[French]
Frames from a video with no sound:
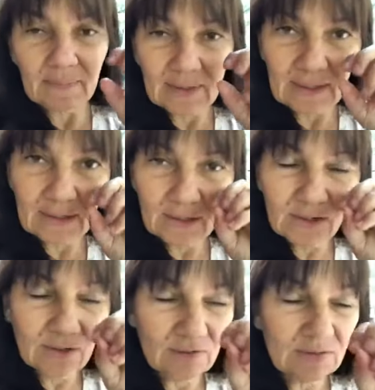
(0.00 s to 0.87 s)
Et
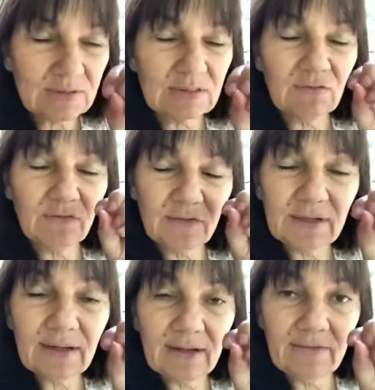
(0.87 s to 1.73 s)
si vous
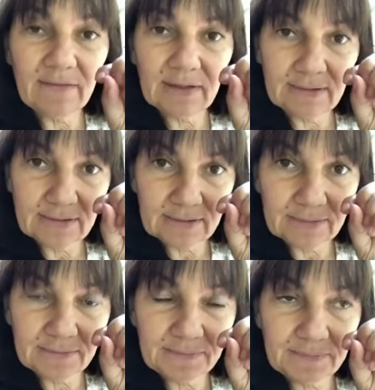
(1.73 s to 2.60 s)
faites
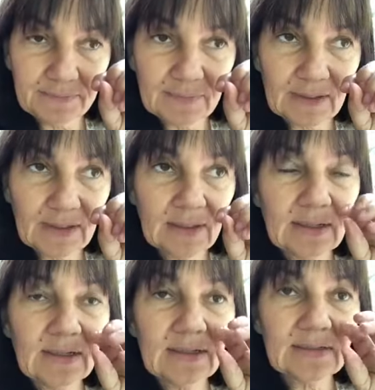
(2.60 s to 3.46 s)
l'inverse,
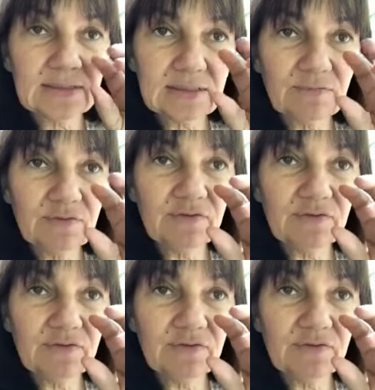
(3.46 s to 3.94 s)
si vous